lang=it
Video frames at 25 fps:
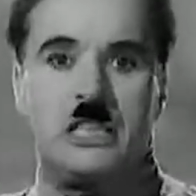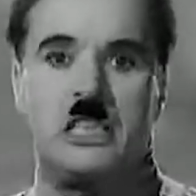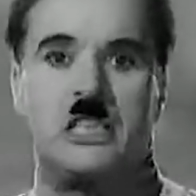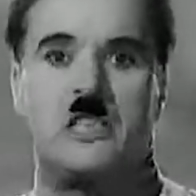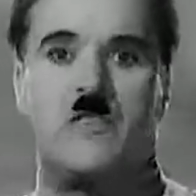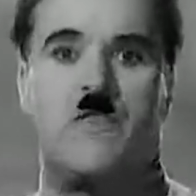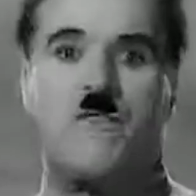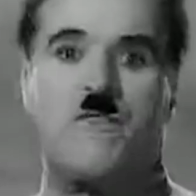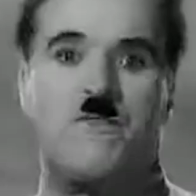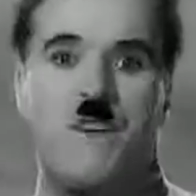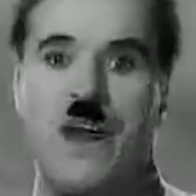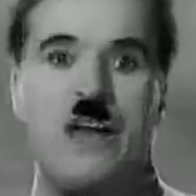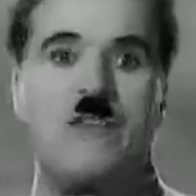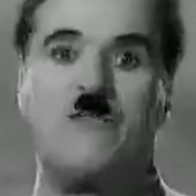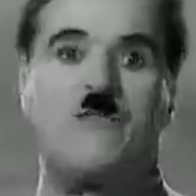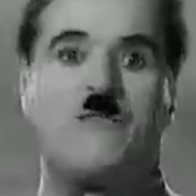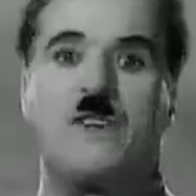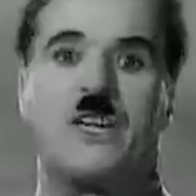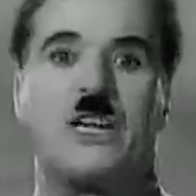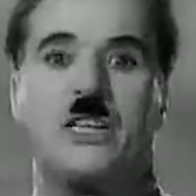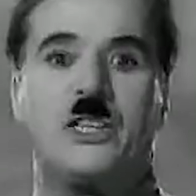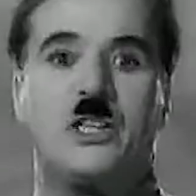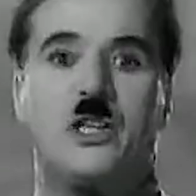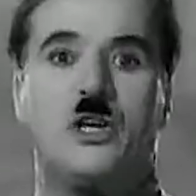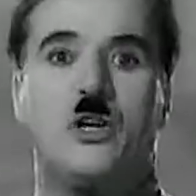combattiamo
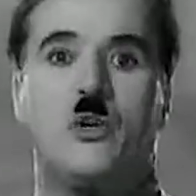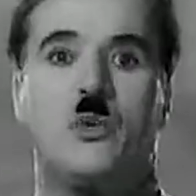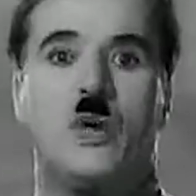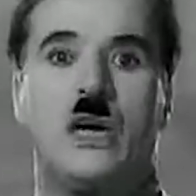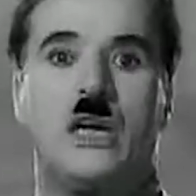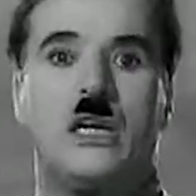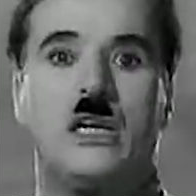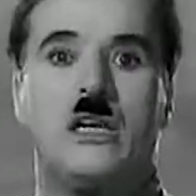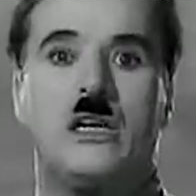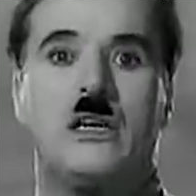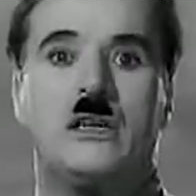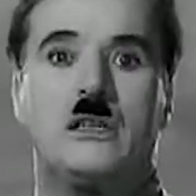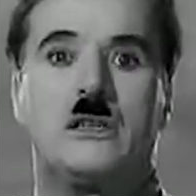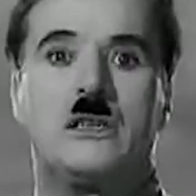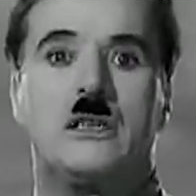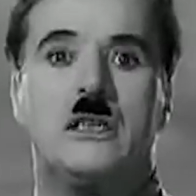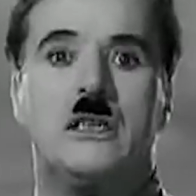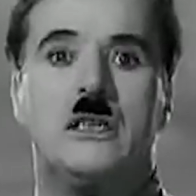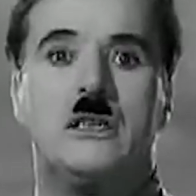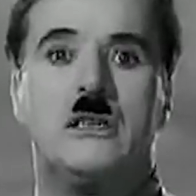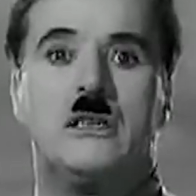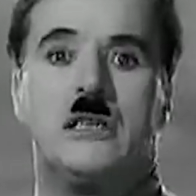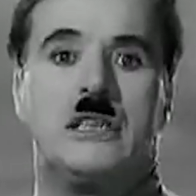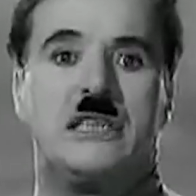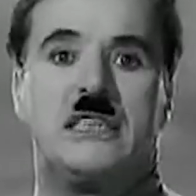per un mondo
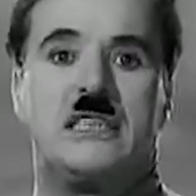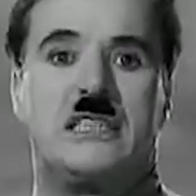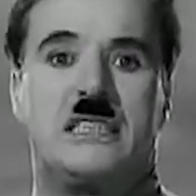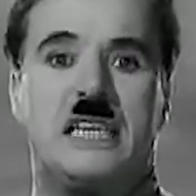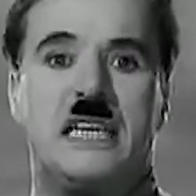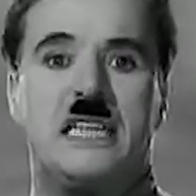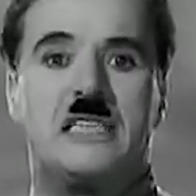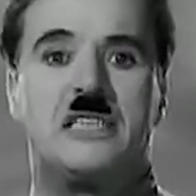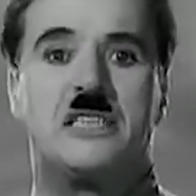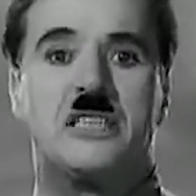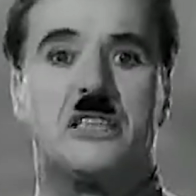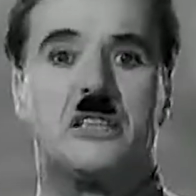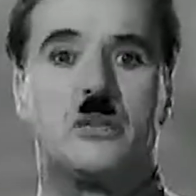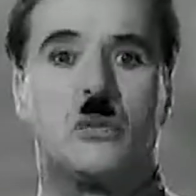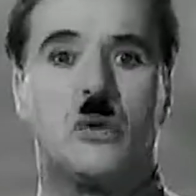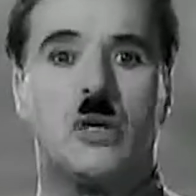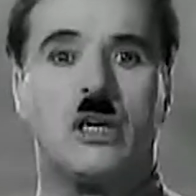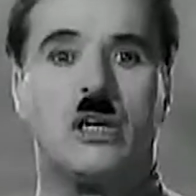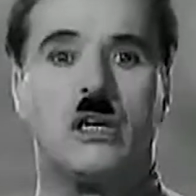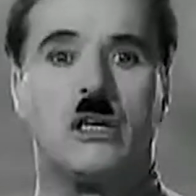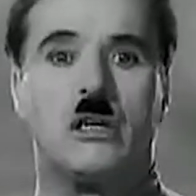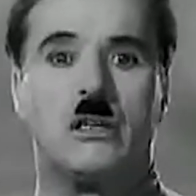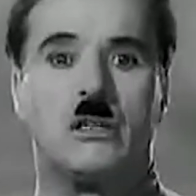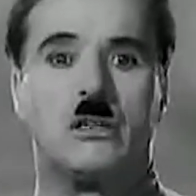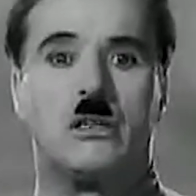nuovo che sia
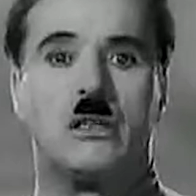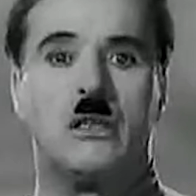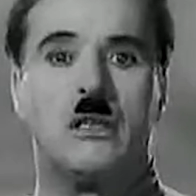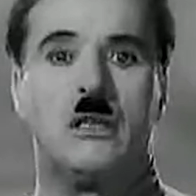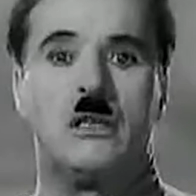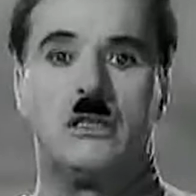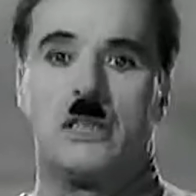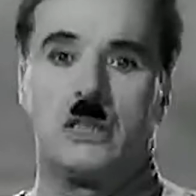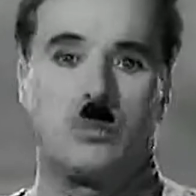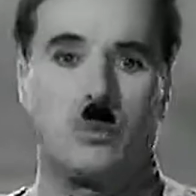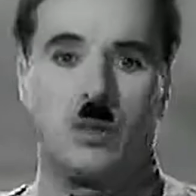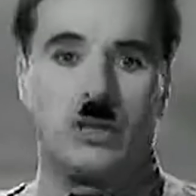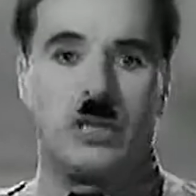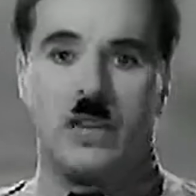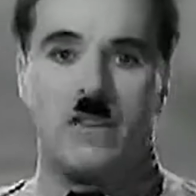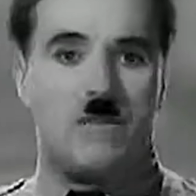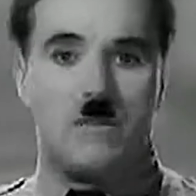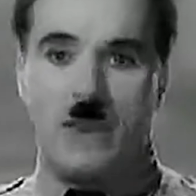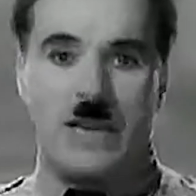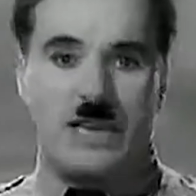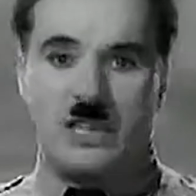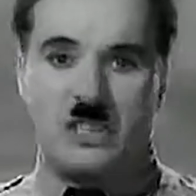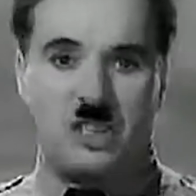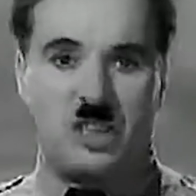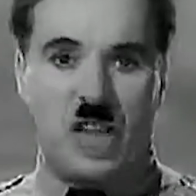migliore, che
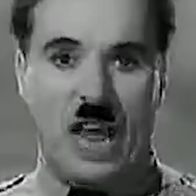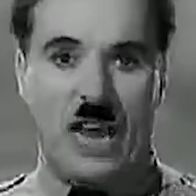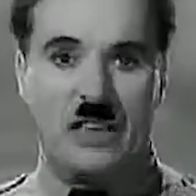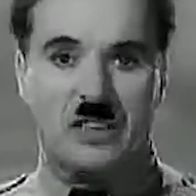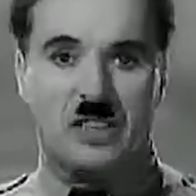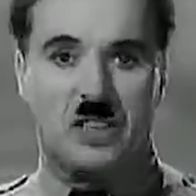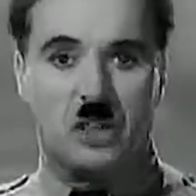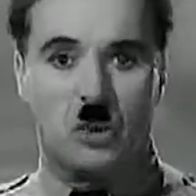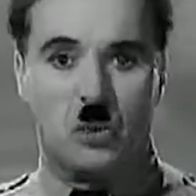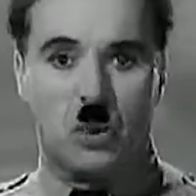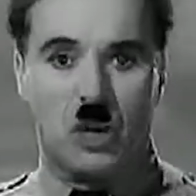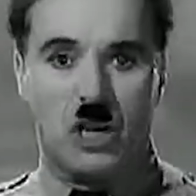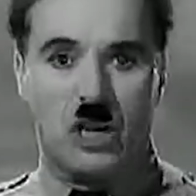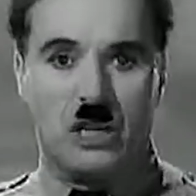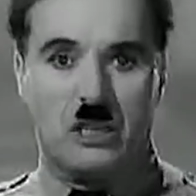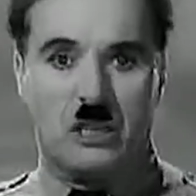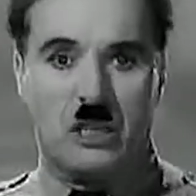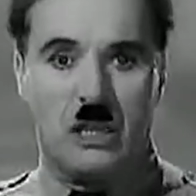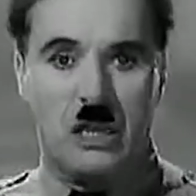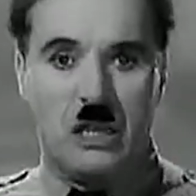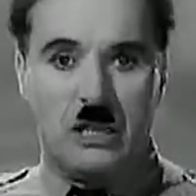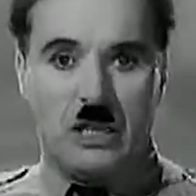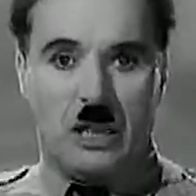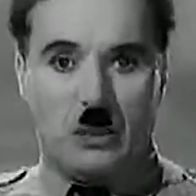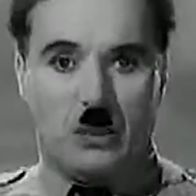dia a tutti gli uomini
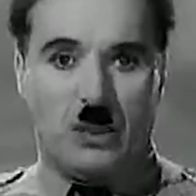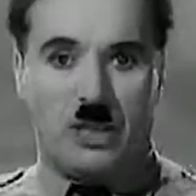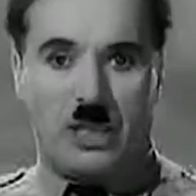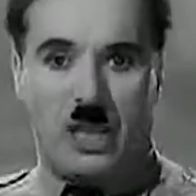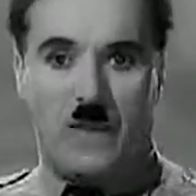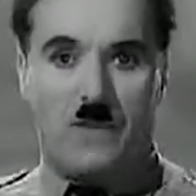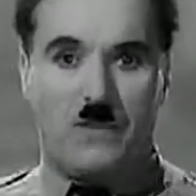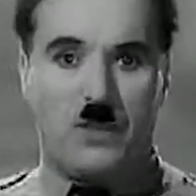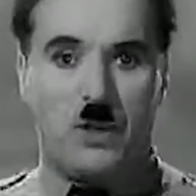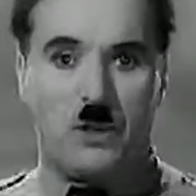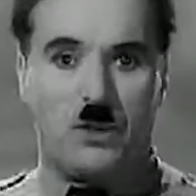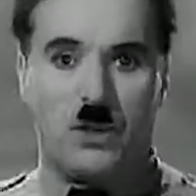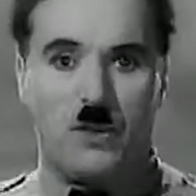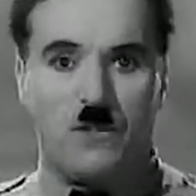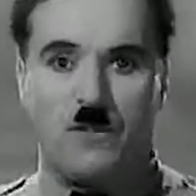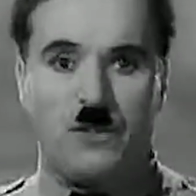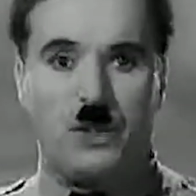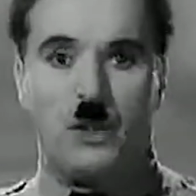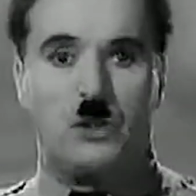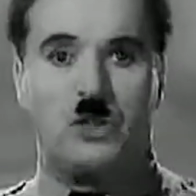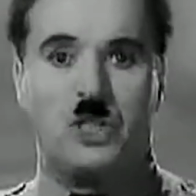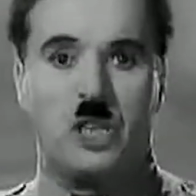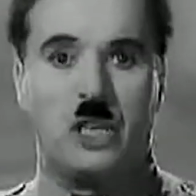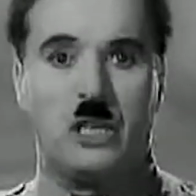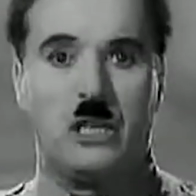lavoro, ai
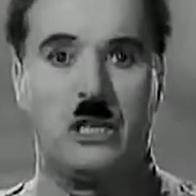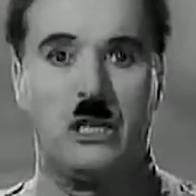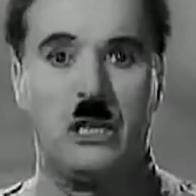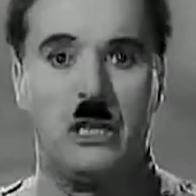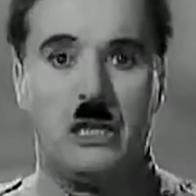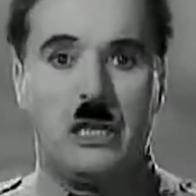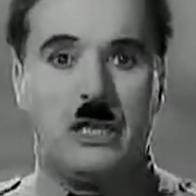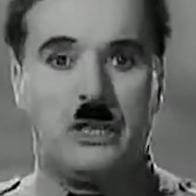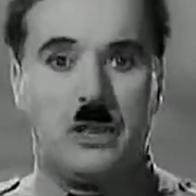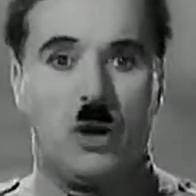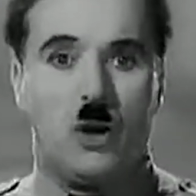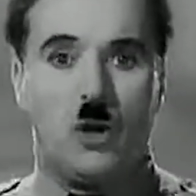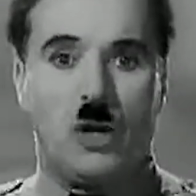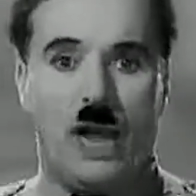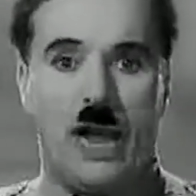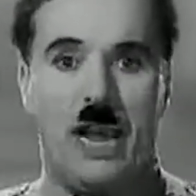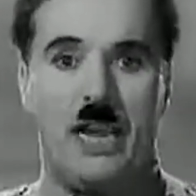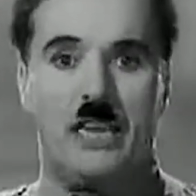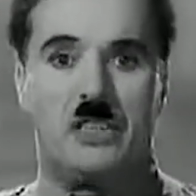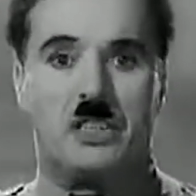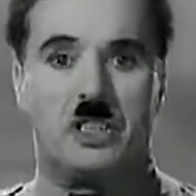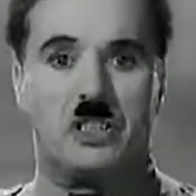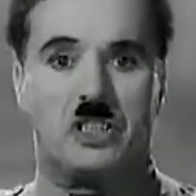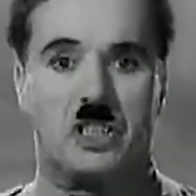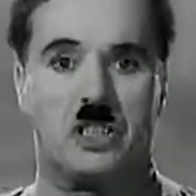giovani un futuro,
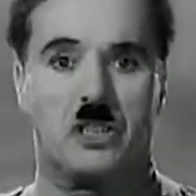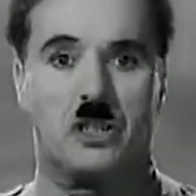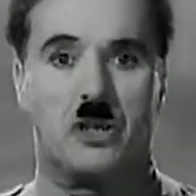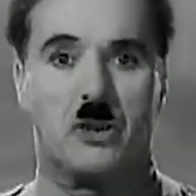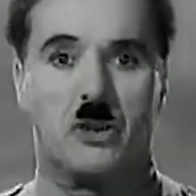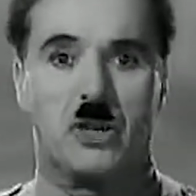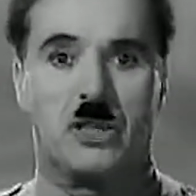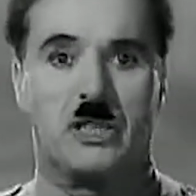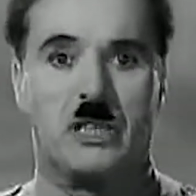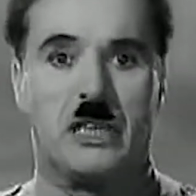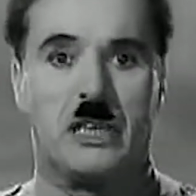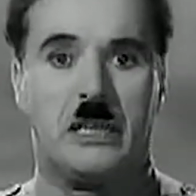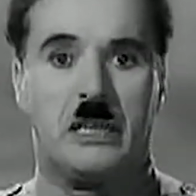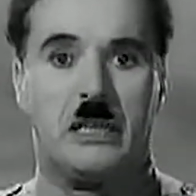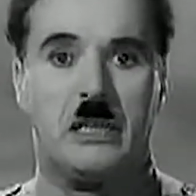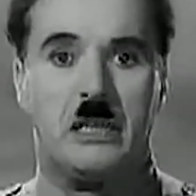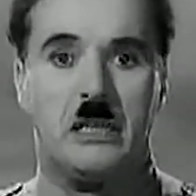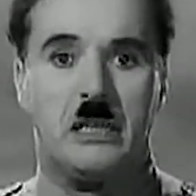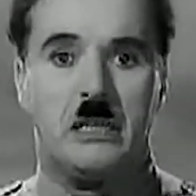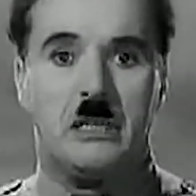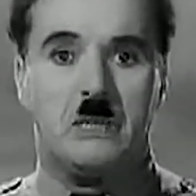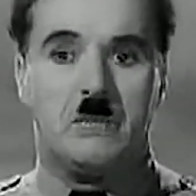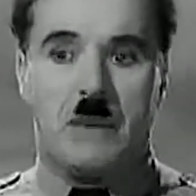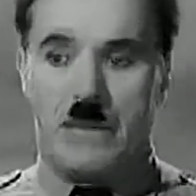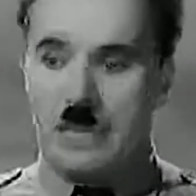ai vecchi la
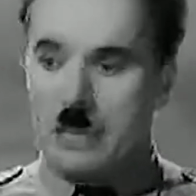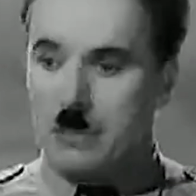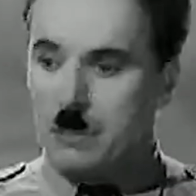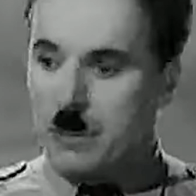sicurezza.